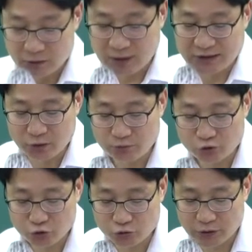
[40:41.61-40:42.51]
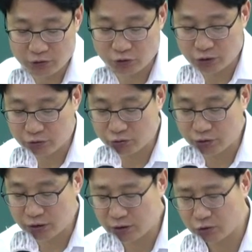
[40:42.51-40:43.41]
과점주주의 주식
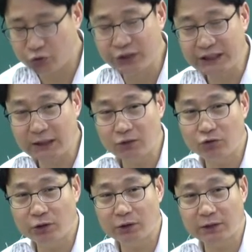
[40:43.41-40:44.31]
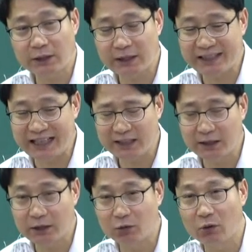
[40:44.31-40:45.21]
취득이요. 주식은 취득세 상이
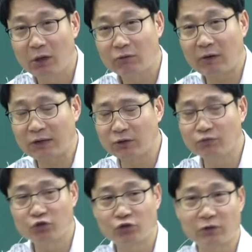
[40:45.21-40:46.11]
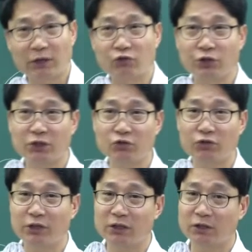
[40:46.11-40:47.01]
아닌데도 과점주주가 주식을
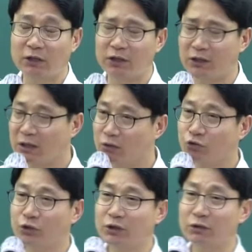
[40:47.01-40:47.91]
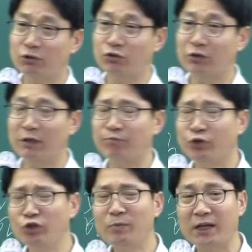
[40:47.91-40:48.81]
취득했을 때는 주식을 취득한
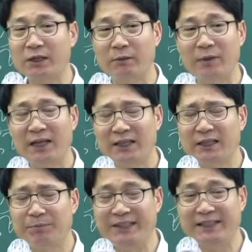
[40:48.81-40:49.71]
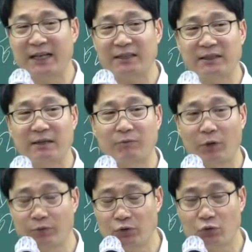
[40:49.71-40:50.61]
비율만큼 그 비상장
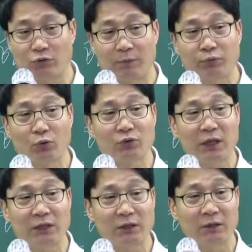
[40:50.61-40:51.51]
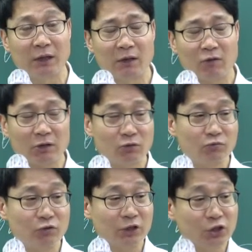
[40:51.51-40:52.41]
법인 소유의 부동산 등을
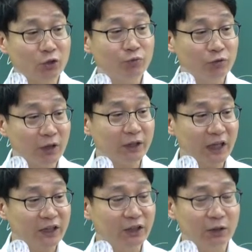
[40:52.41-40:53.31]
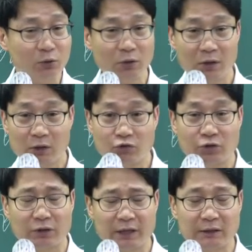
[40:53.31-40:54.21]
과점주가 직접 취득한 게 아닌데도
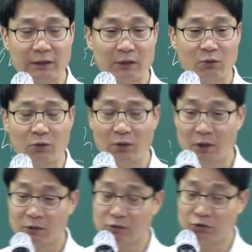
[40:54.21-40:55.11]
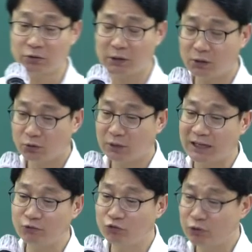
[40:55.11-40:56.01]
취득했다고 그 취득한 것으로
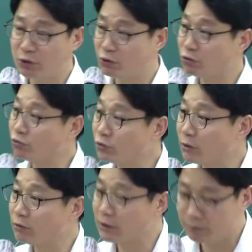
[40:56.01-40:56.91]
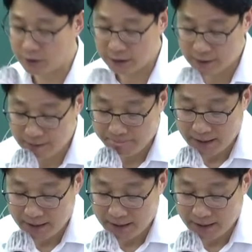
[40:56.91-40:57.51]
간주해서 취득세부가 됩니다. 있습니다.